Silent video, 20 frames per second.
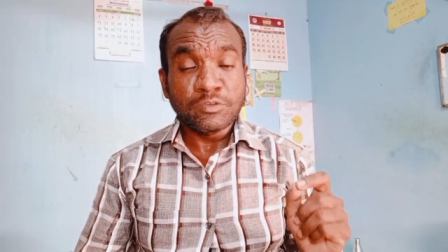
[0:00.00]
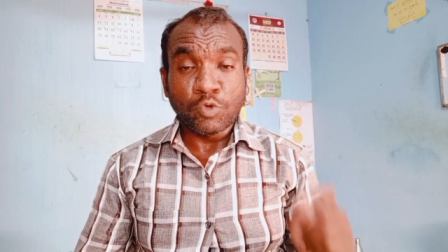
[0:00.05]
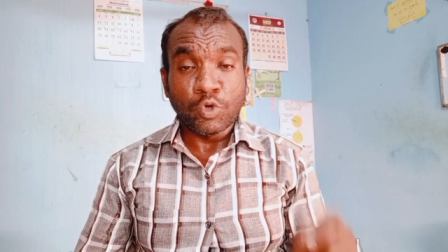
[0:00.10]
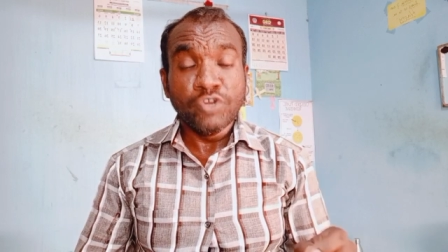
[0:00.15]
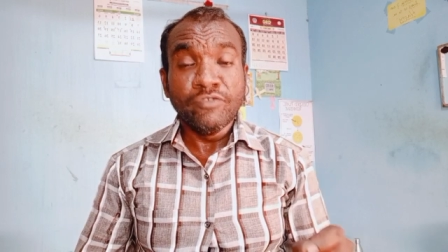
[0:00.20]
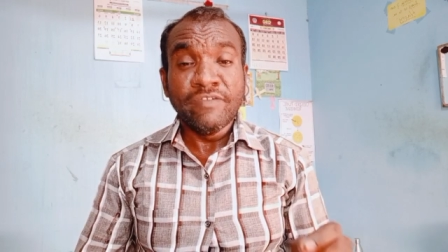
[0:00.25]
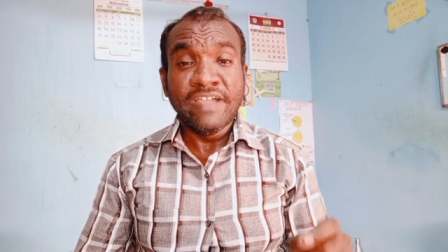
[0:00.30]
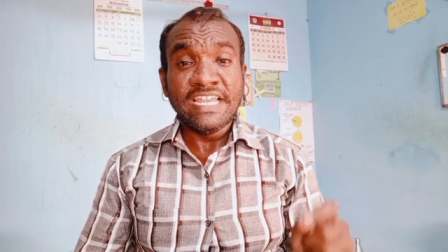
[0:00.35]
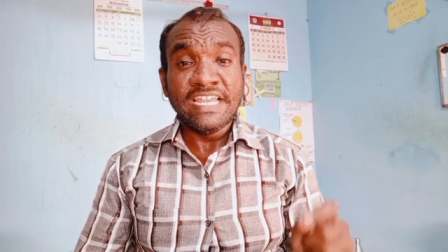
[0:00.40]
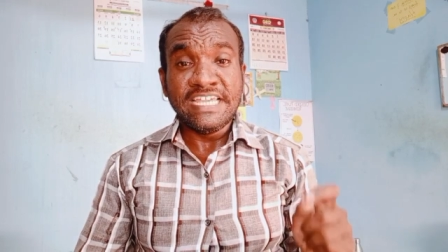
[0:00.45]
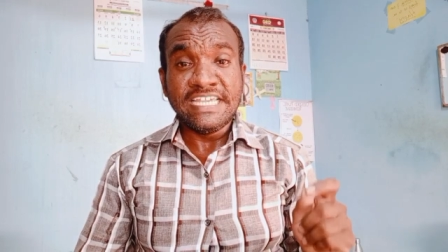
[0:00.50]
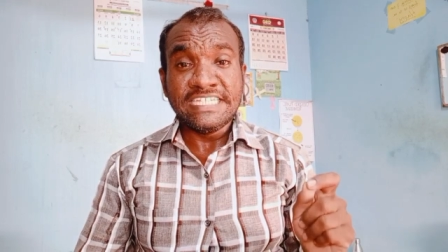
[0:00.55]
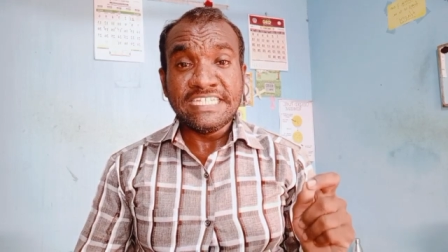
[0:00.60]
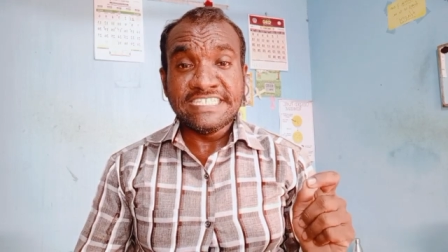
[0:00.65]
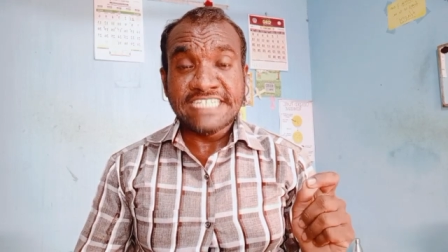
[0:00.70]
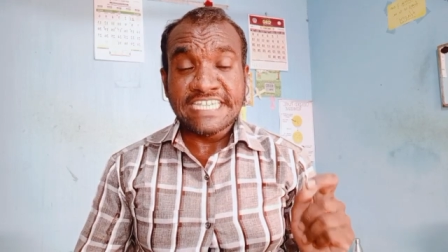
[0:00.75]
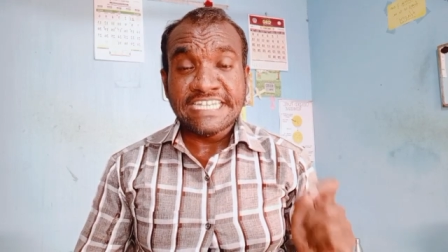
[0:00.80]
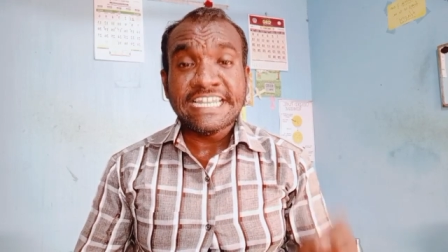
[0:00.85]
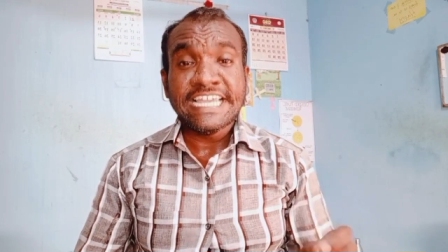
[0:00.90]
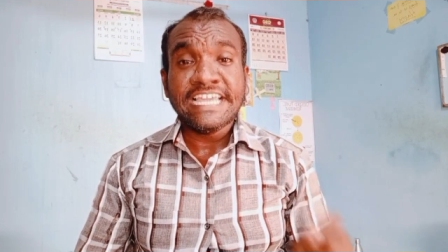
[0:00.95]
கொடுவேலி
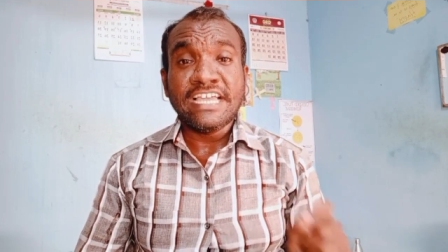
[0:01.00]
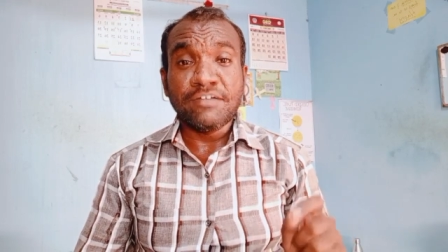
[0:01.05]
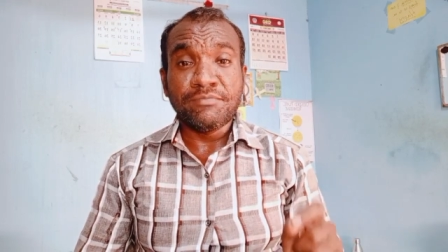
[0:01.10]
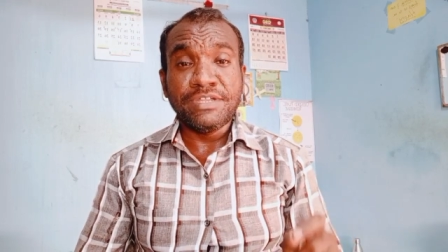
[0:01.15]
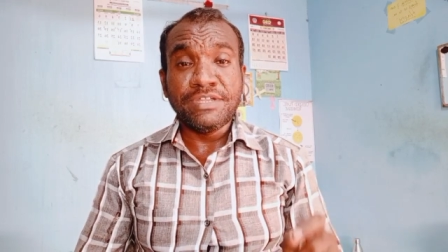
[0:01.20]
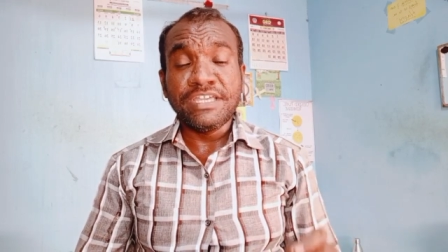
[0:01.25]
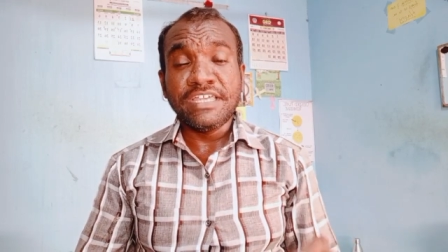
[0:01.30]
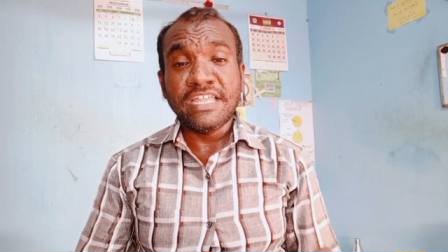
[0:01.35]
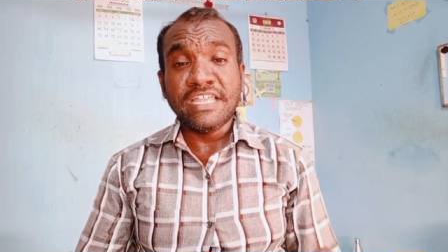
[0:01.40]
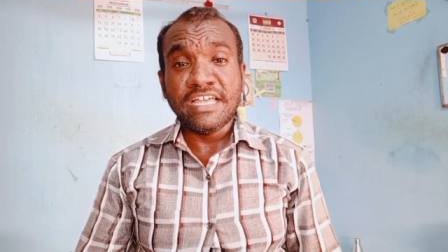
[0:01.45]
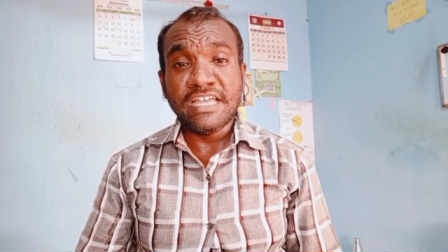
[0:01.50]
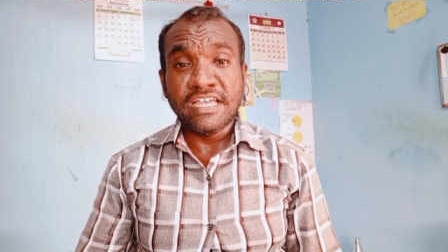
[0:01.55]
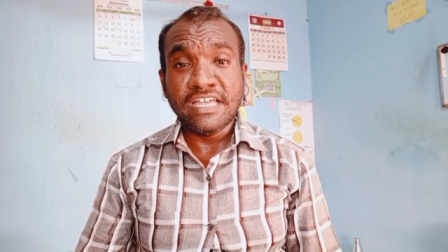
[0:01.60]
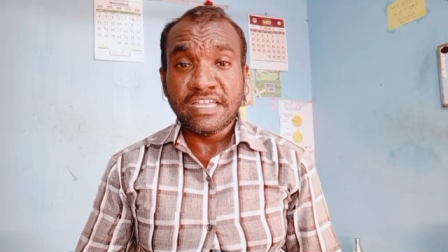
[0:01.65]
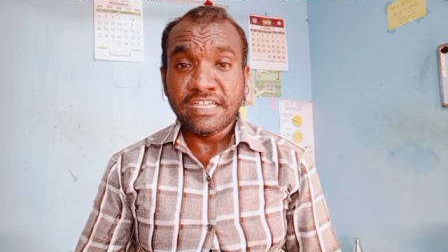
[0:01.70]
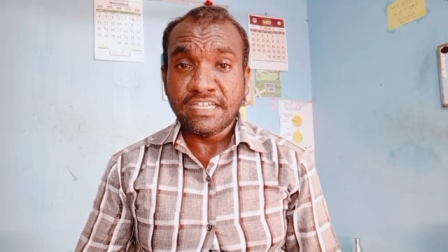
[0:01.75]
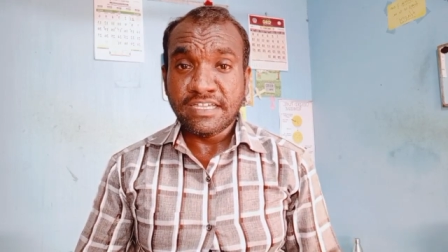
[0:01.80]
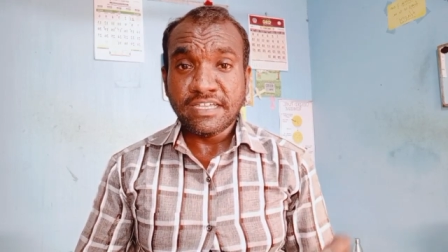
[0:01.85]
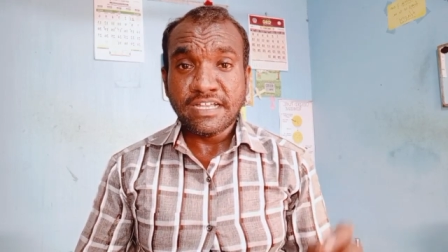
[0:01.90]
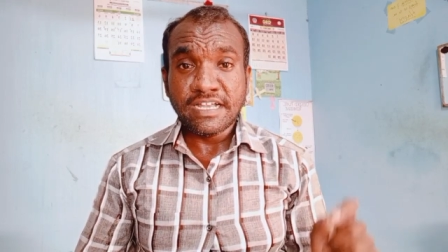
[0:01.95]
சென்னை அப்படிங்கிற
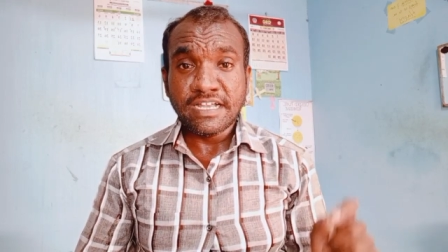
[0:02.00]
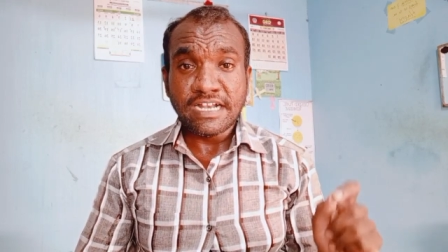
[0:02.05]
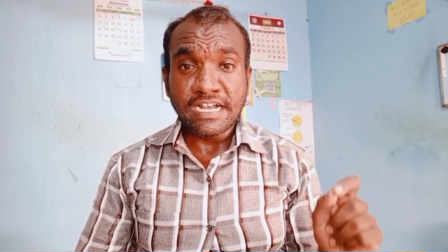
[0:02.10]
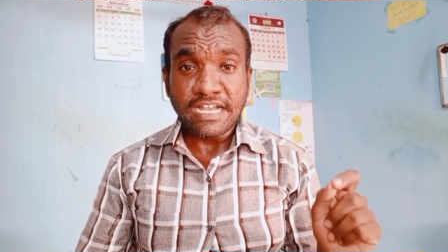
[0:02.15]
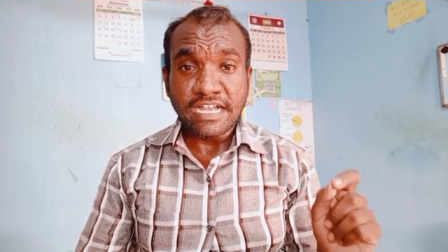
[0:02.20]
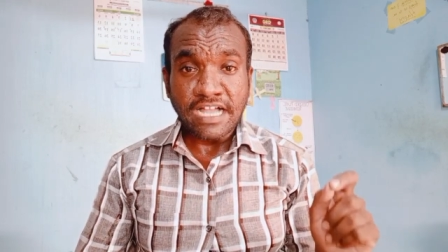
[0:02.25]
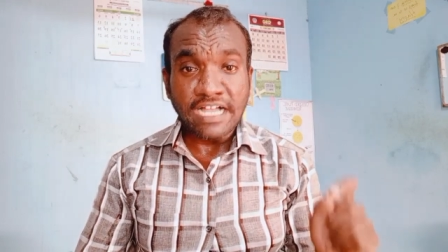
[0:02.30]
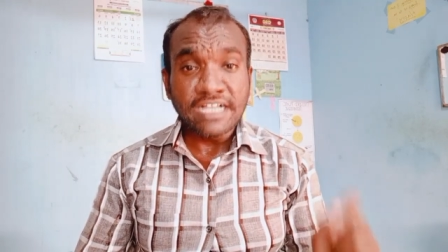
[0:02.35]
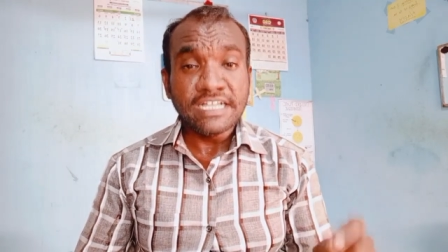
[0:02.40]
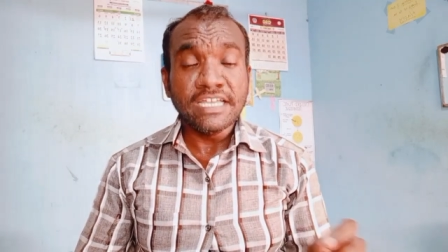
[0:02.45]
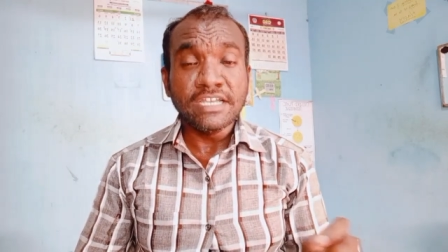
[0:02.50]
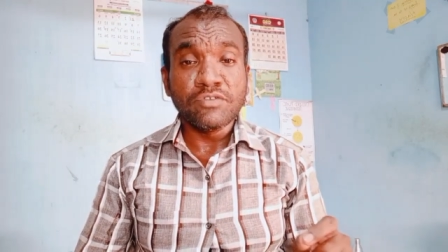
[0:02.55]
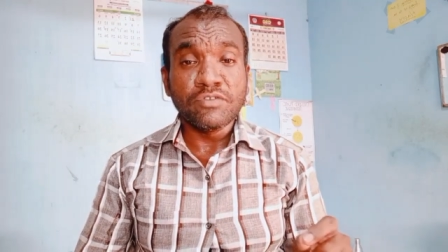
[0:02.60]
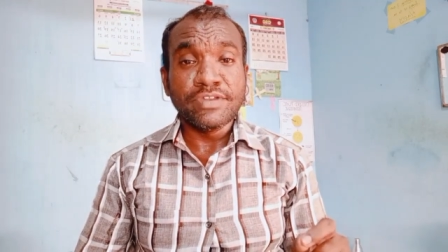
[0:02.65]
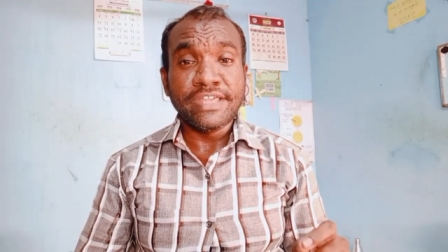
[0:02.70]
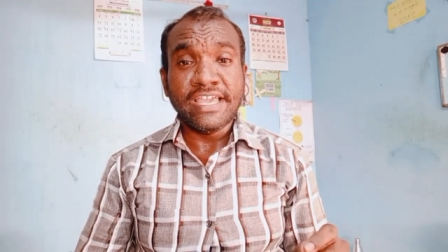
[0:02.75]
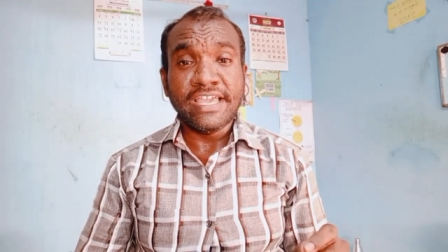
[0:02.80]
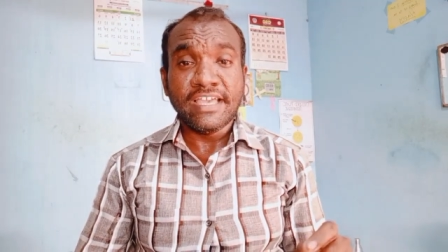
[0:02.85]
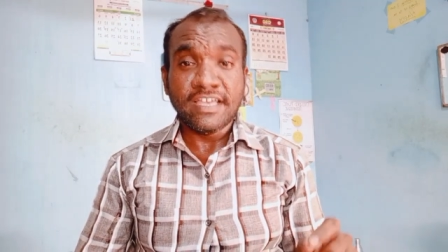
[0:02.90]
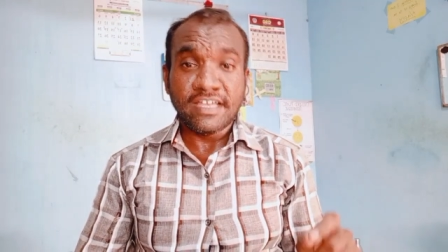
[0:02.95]
அங்கே
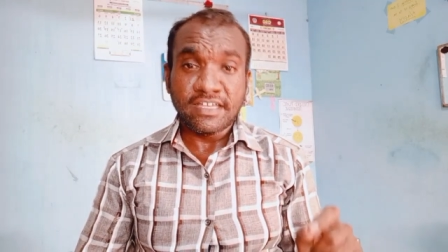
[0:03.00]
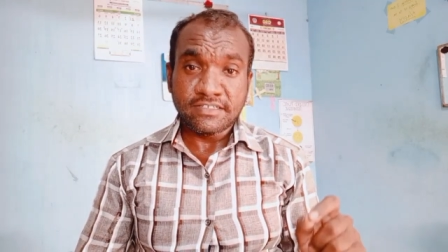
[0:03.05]
இருக்கக்கூடிய